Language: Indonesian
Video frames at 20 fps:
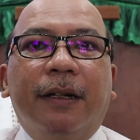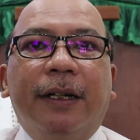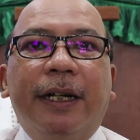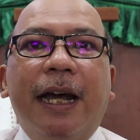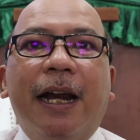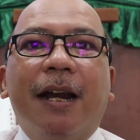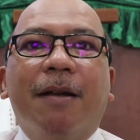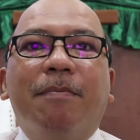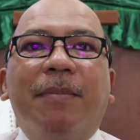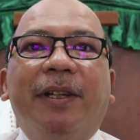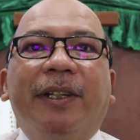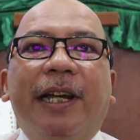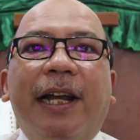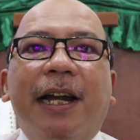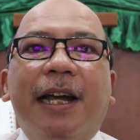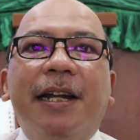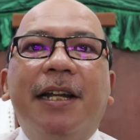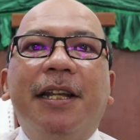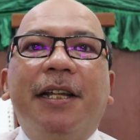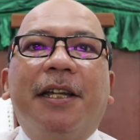Dalam
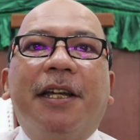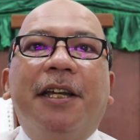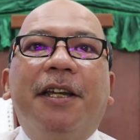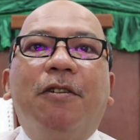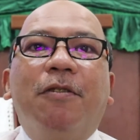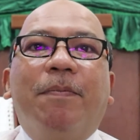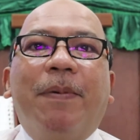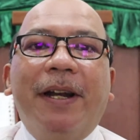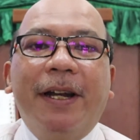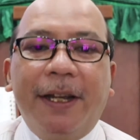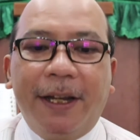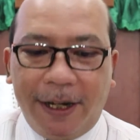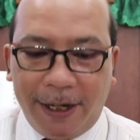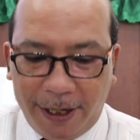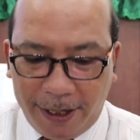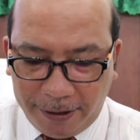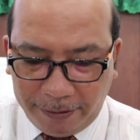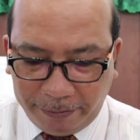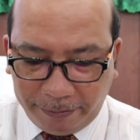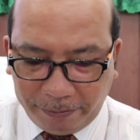menjalani kehidupan
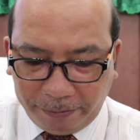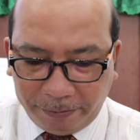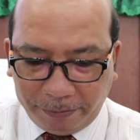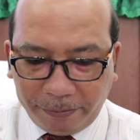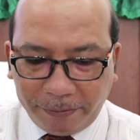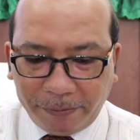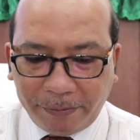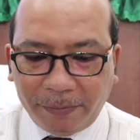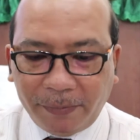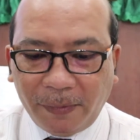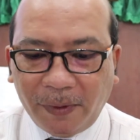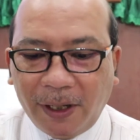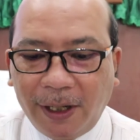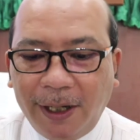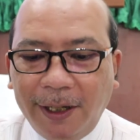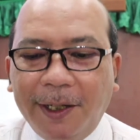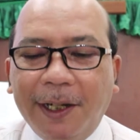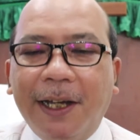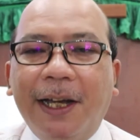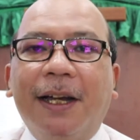ini,
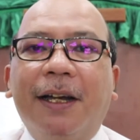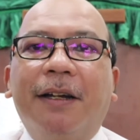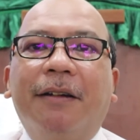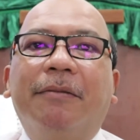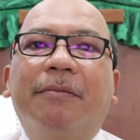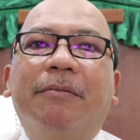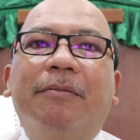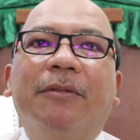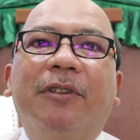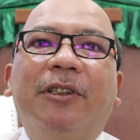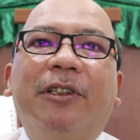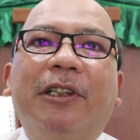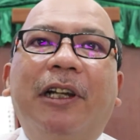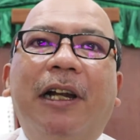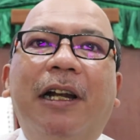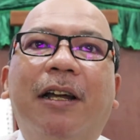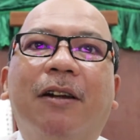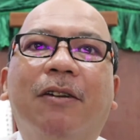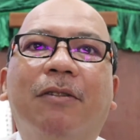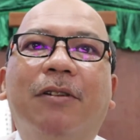kita
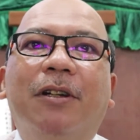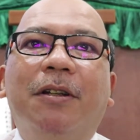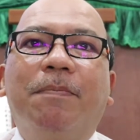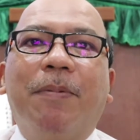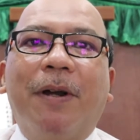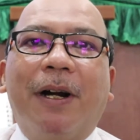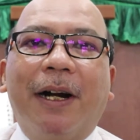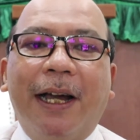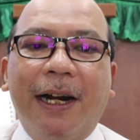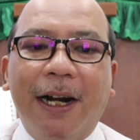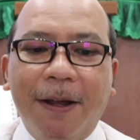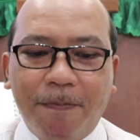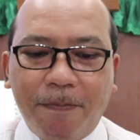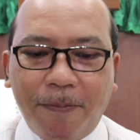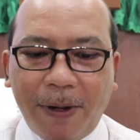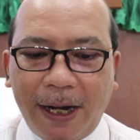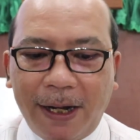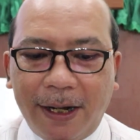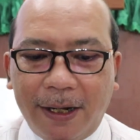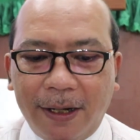selalu
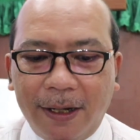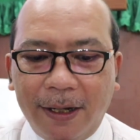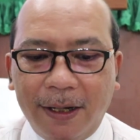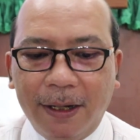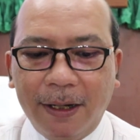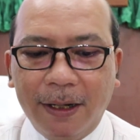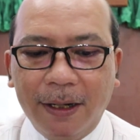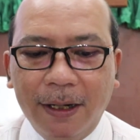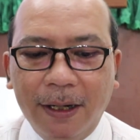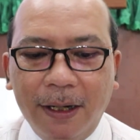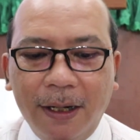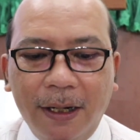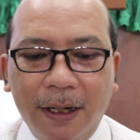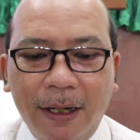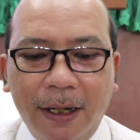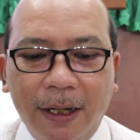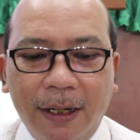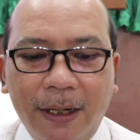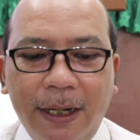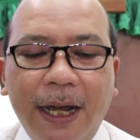diperhadapkan
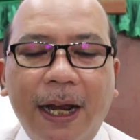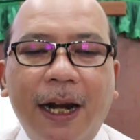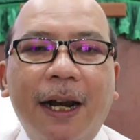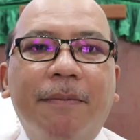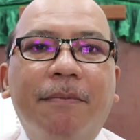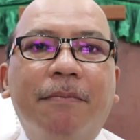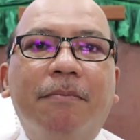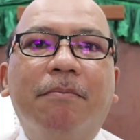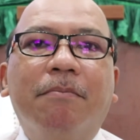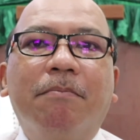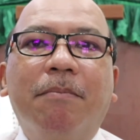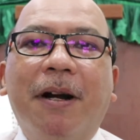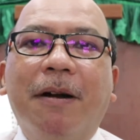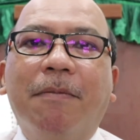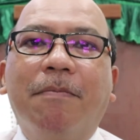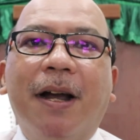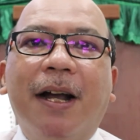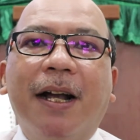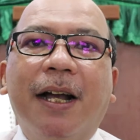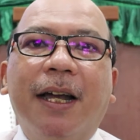dalam
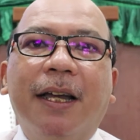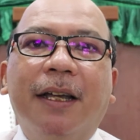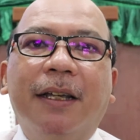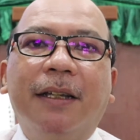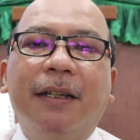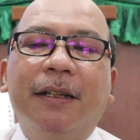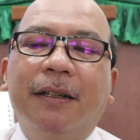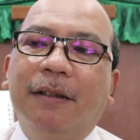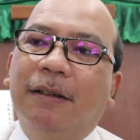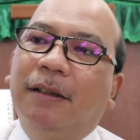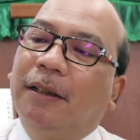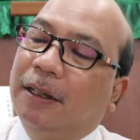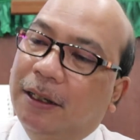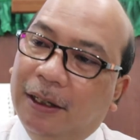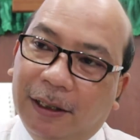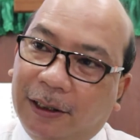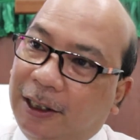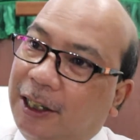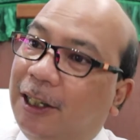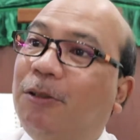berbagai
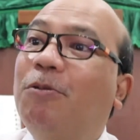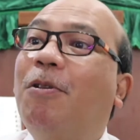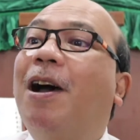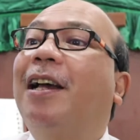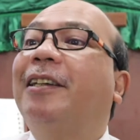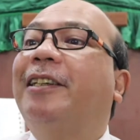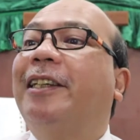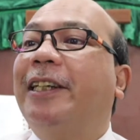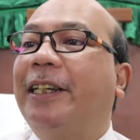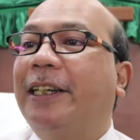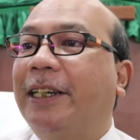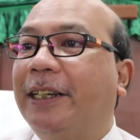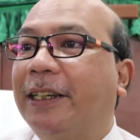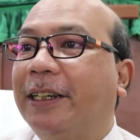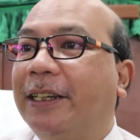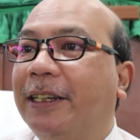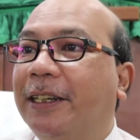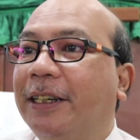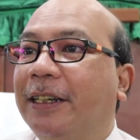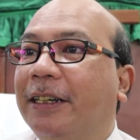situasi
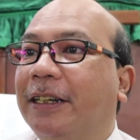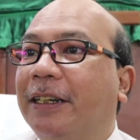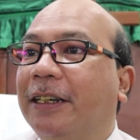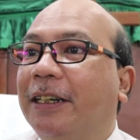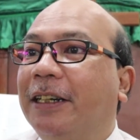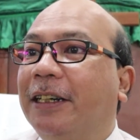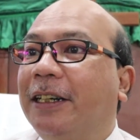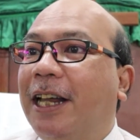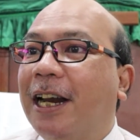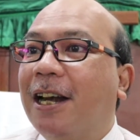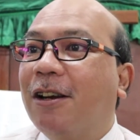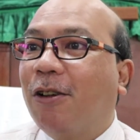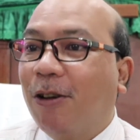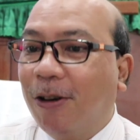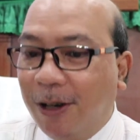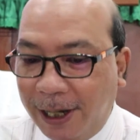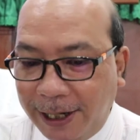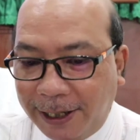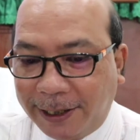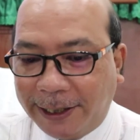dan
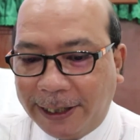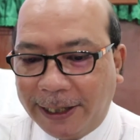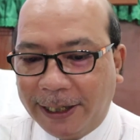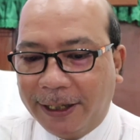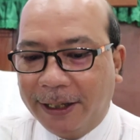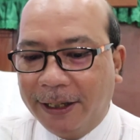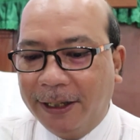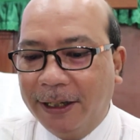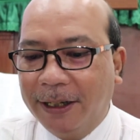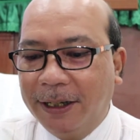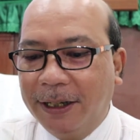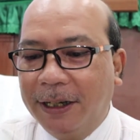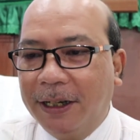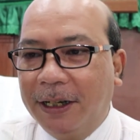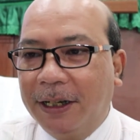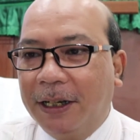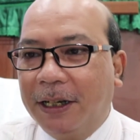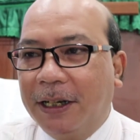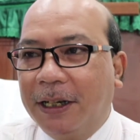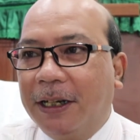kondisi.
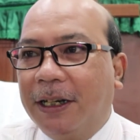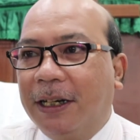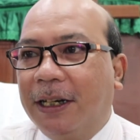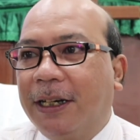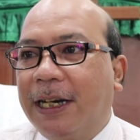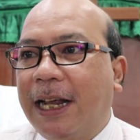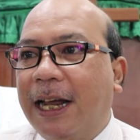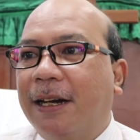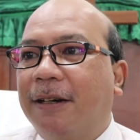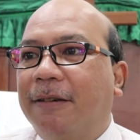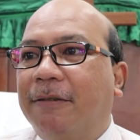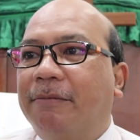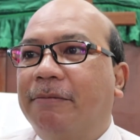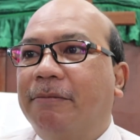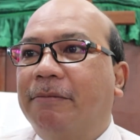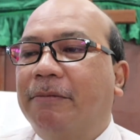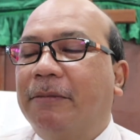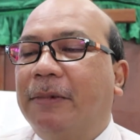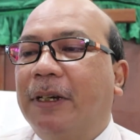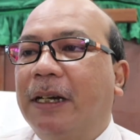Dan
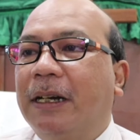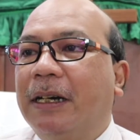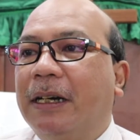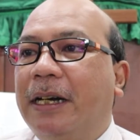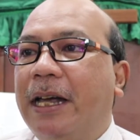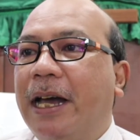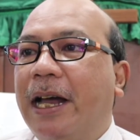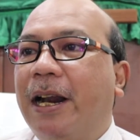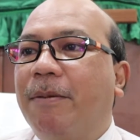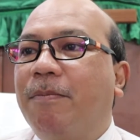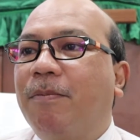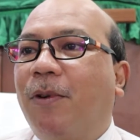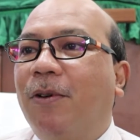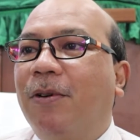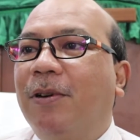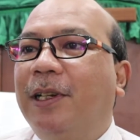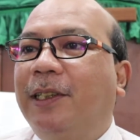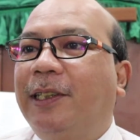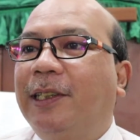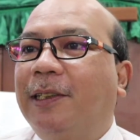dalam
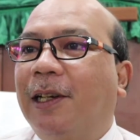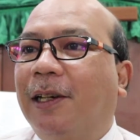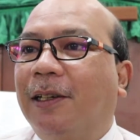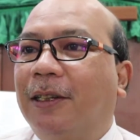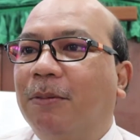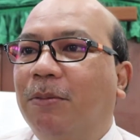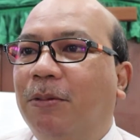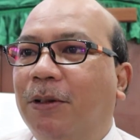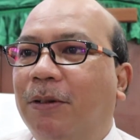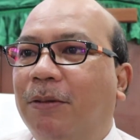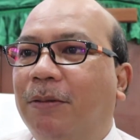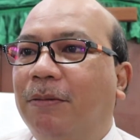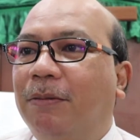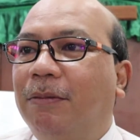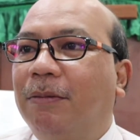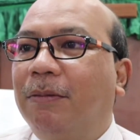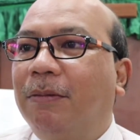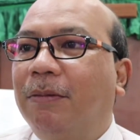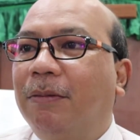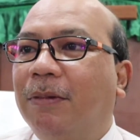kondisi tersebut,
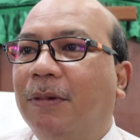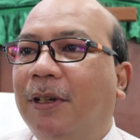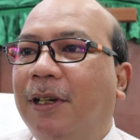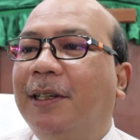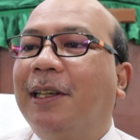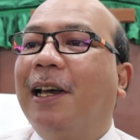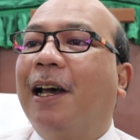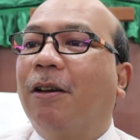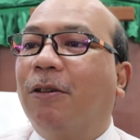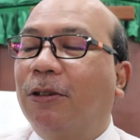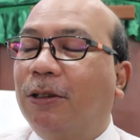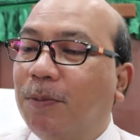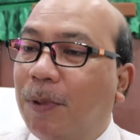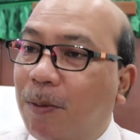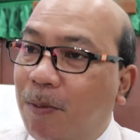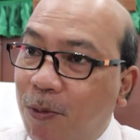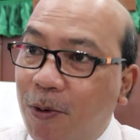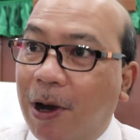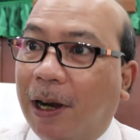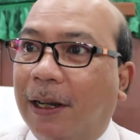kita harus
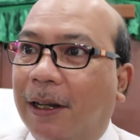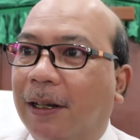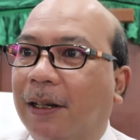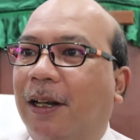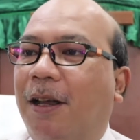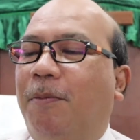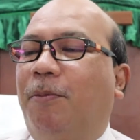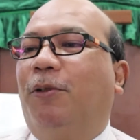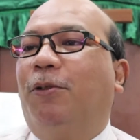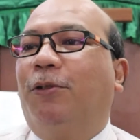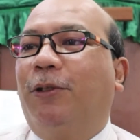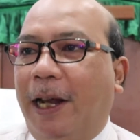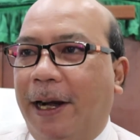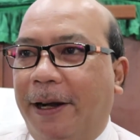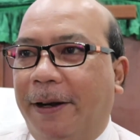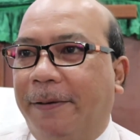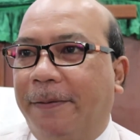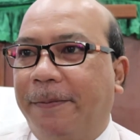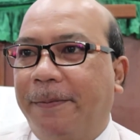membuat keputusan.